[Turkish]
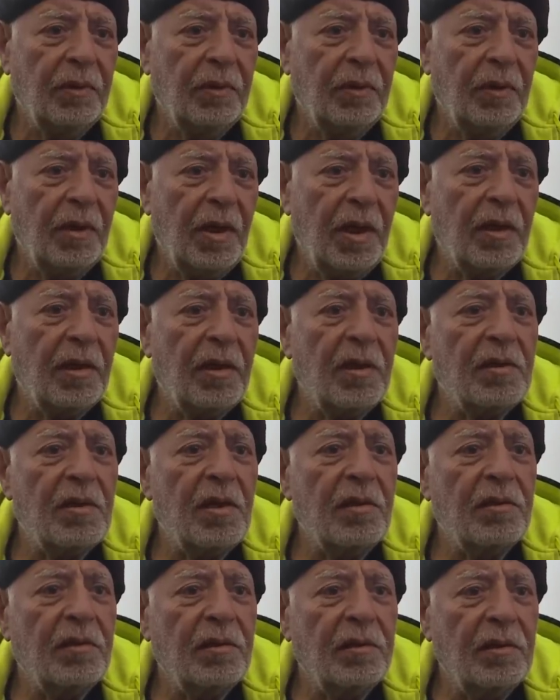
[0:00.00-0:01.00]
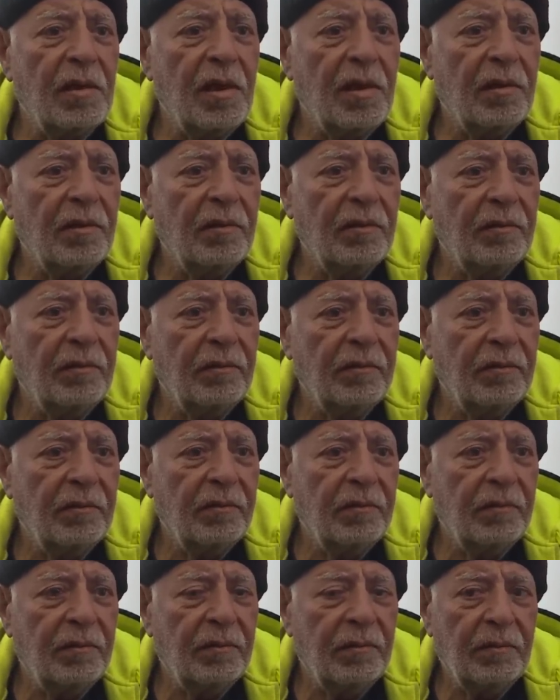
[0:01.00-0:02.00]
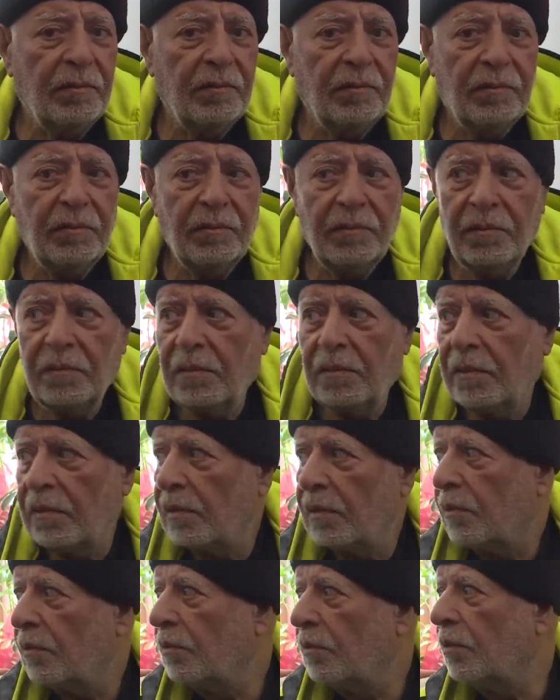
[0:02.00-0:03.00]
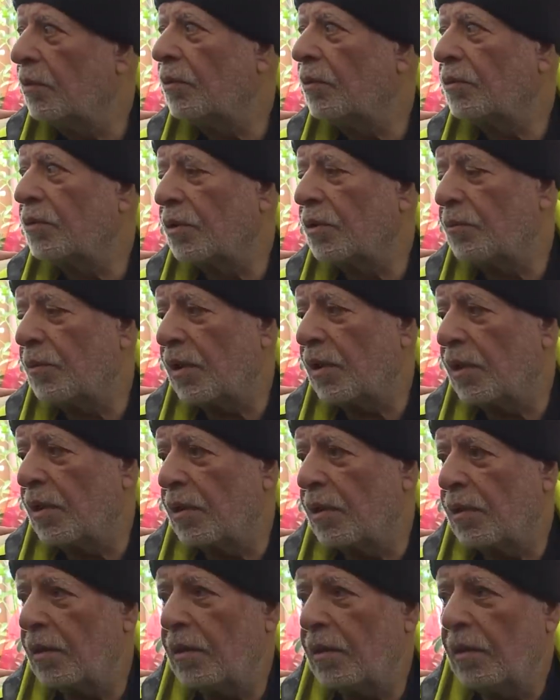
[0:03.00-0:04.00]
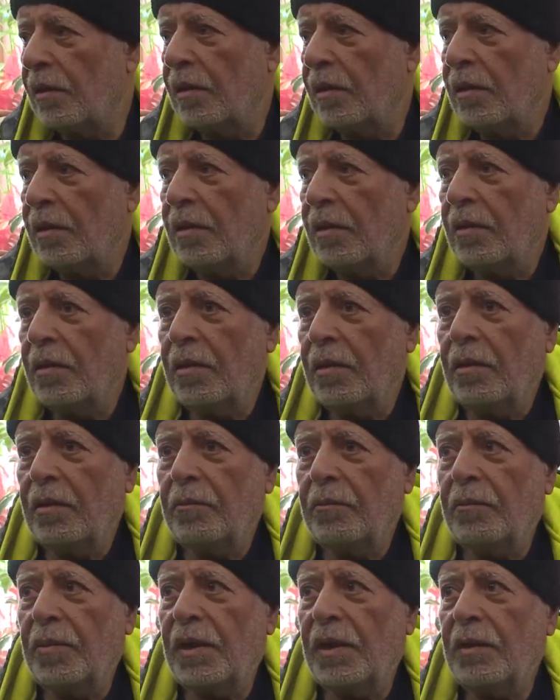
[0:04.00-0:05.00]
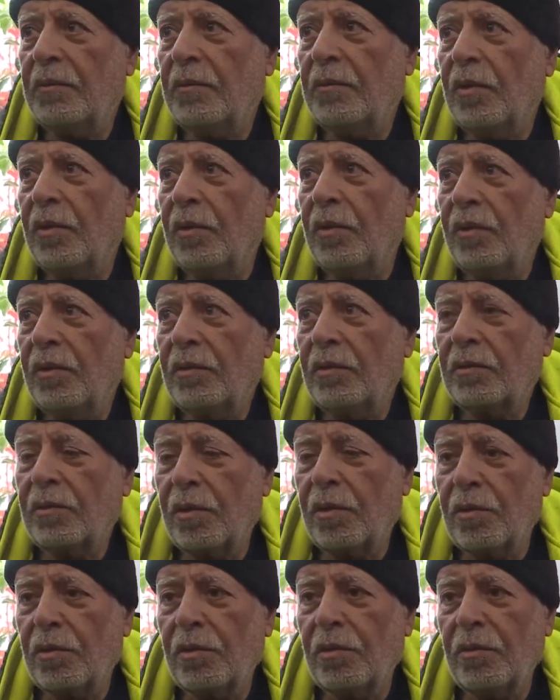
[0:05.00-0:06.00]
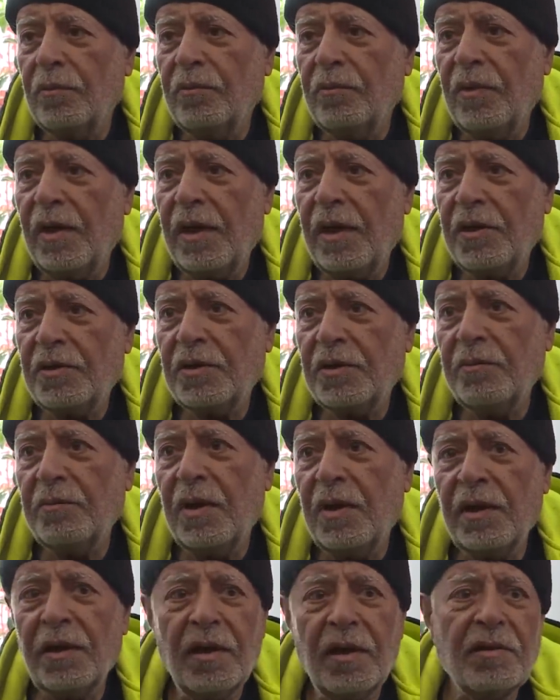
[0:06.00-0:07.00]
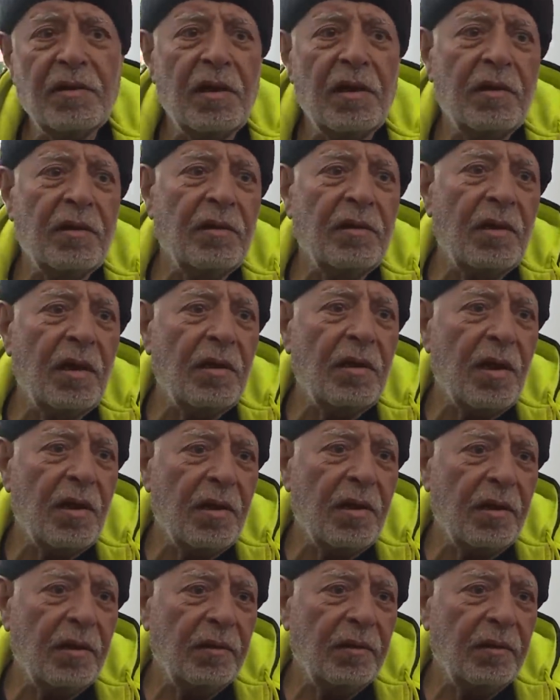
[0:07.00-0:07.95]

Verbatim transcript: Enkaz altında. Ha, çıktılar mı enkazdan? Yok çıkmadılar. çıkmadılar. Benim o, İnşallah. torunum ve eşim enkaz altında daha.